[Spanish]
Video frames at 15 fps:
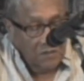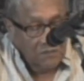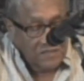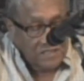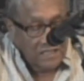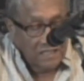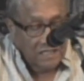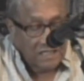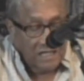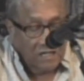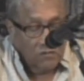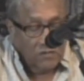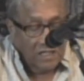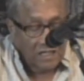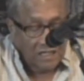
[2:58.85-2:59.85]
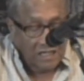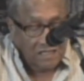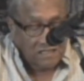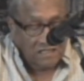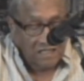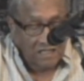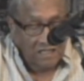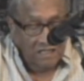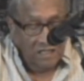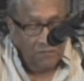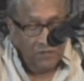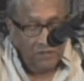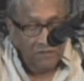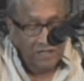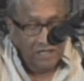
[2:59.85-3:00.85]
en vista de que hay una casta de